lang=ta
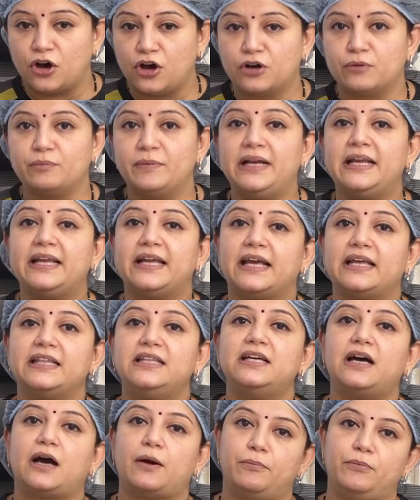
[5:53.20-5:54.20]
நார்மல்
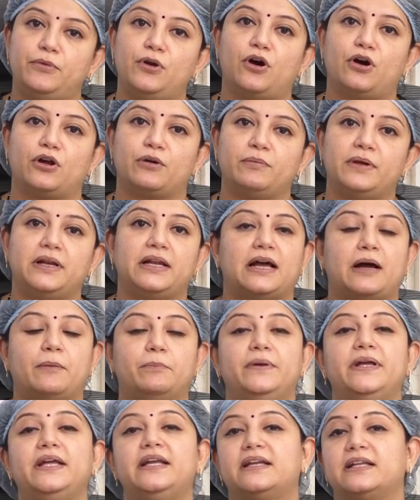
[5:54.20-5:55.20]
எது அப்நார்மல்
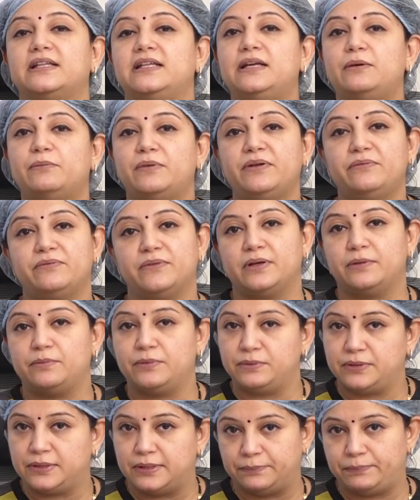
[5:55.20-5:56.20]
அப்படின்றத நம்ம
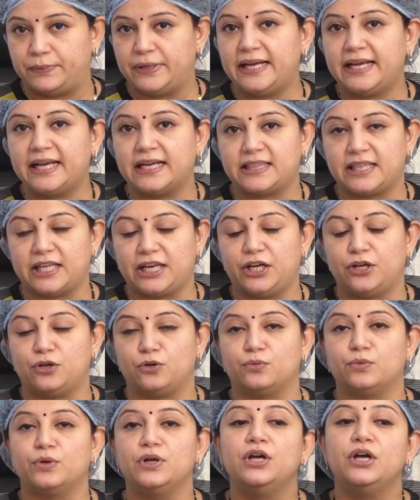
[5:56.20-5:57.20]
பிரிக்க
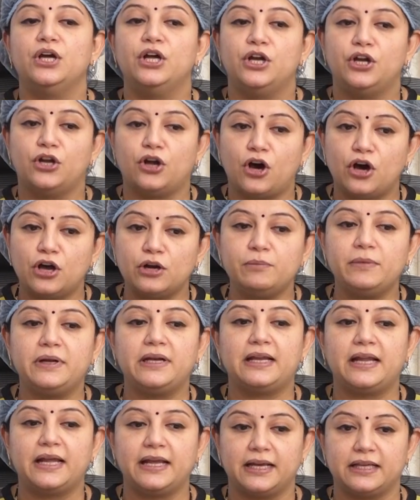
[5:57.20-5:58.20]
தெரியணும்
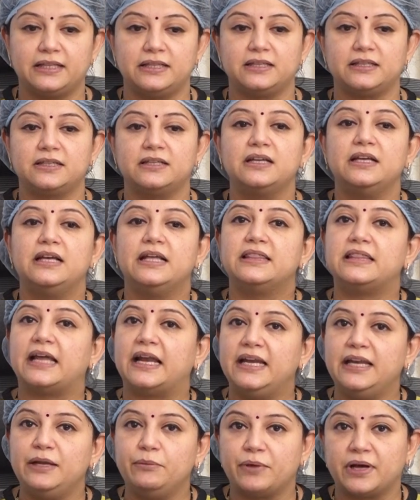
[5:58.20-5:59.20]
நார்மல்னால் எது
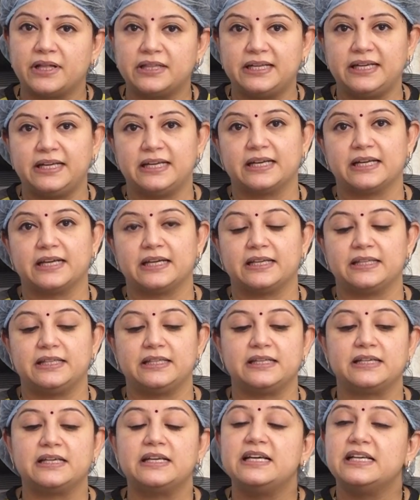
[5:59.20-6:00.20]
தண்ணி மாதிரி
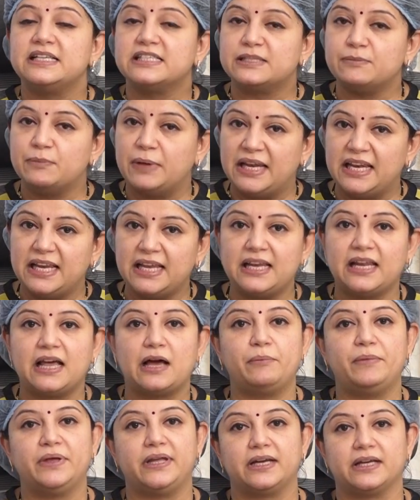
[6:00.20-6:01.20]
இருக்கிறது ஸ்மெல்
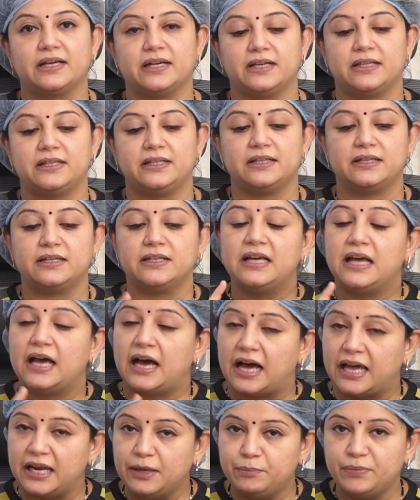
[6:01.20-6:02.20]
இல்லாமல் இருக்கிறது
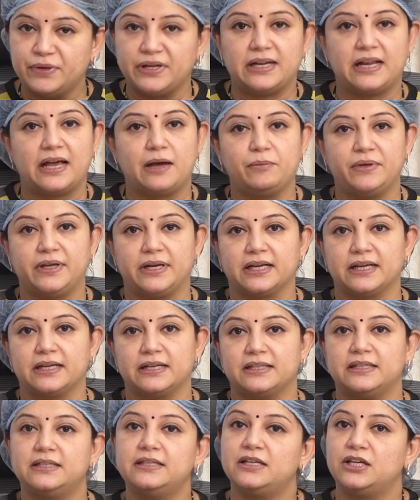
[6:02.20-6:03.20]
அரிப்பு இல்லாமல்
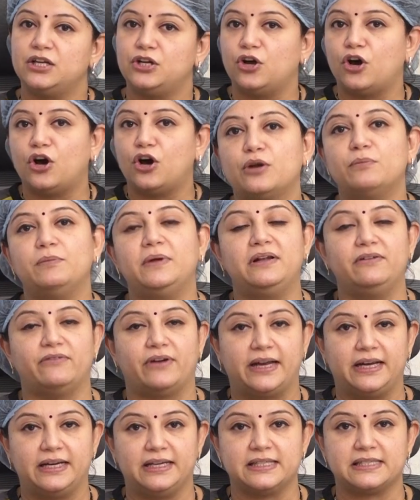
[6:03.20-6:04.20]
இருக்கிறது
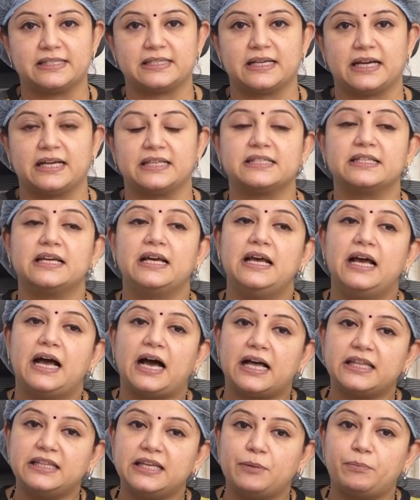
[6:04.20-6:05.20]
நார்மல் ஒயிட் டிஸ்சார்ஜ்
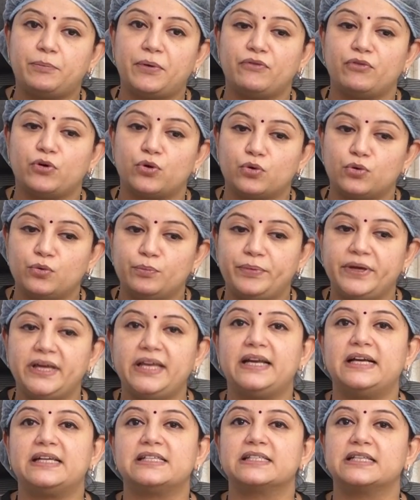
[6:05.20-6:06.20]
அது எப்போ வரும்
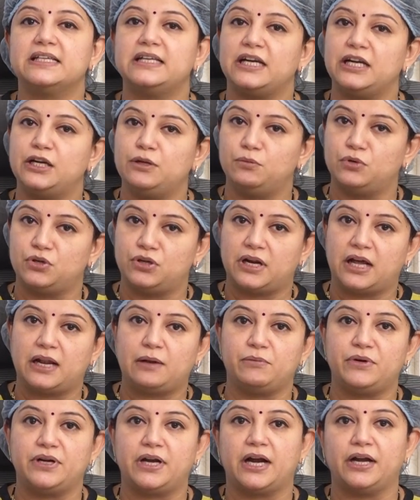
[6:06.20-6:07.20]
பீரியட்ஸ்க்கு ரெண்டு மூணு
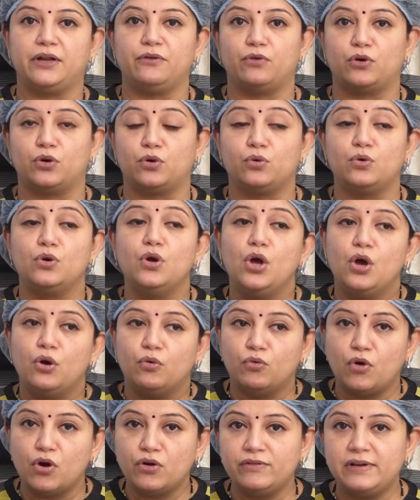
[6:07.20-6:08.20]
நாள் முன்னாடி வரும்
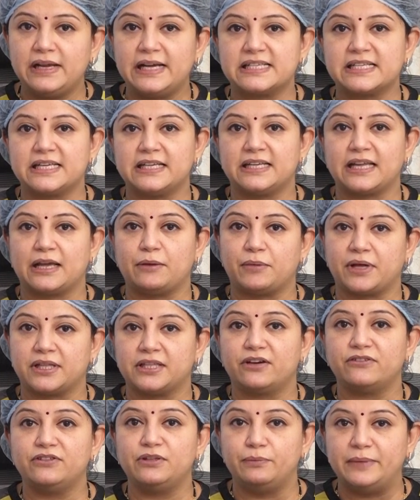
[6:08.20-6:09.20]
ஓவுலேஷன் டைம்
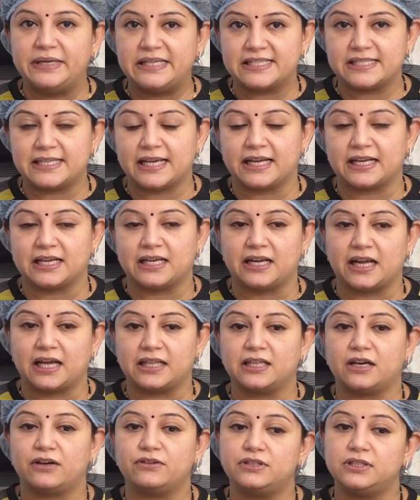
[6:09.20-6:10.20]
அதாவது மிட் சைக்கிள்
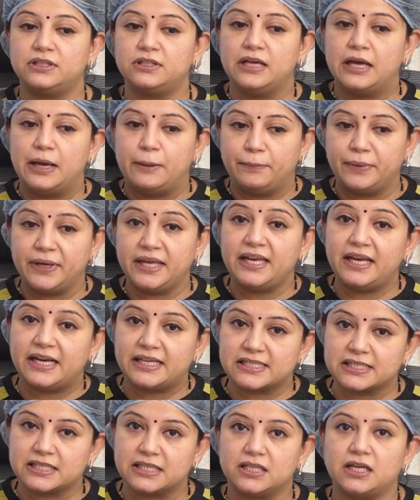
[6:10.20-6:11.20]
அதாவது
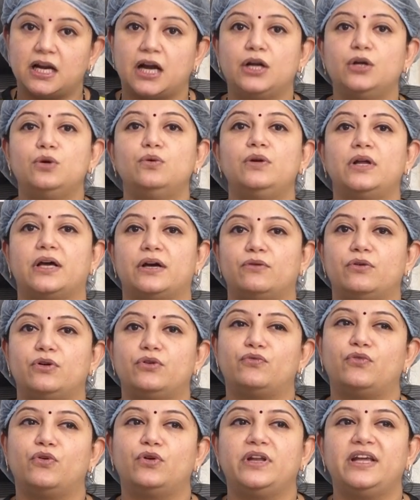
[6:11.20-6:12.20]
பீரியட்ஸ்க்கு நடுவில்
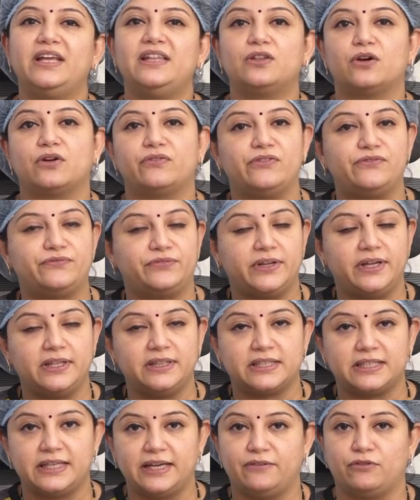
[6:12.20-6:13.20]
ஒரு ஃபோர்டீன்த் ஆர்
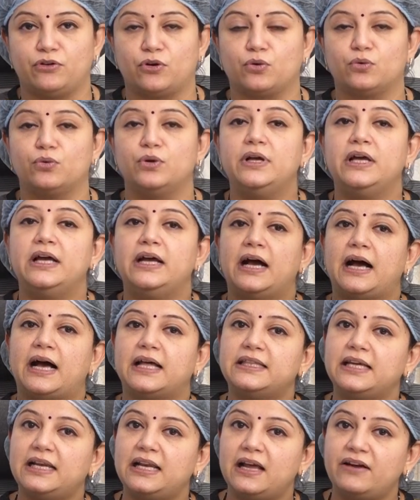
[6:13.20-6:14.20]
ஃபிஃப்டீன்த் டே வரும்
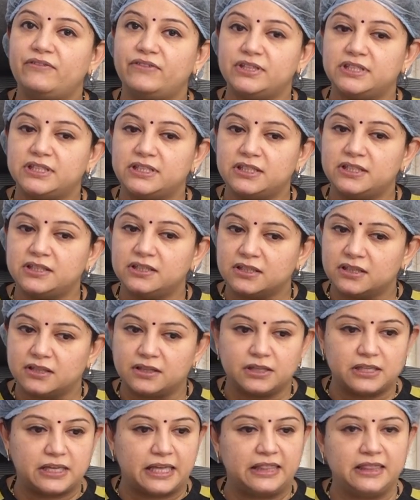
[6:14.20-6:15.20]
அதெல்லாம் வந்துட்டு
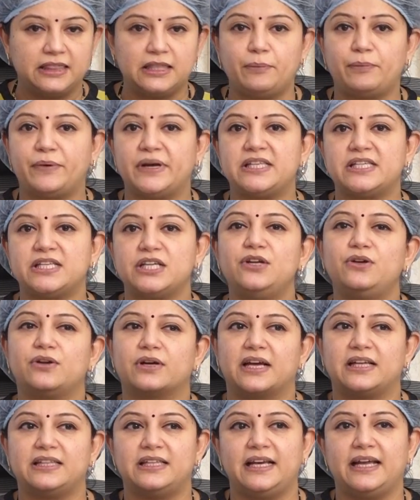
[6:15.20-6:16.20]
எந்த
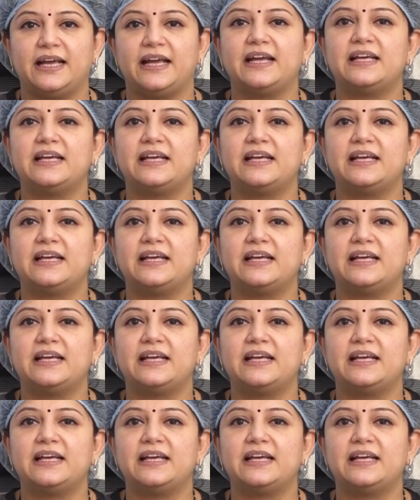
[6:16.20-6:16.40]
பிரச்சனையும் இருக்காது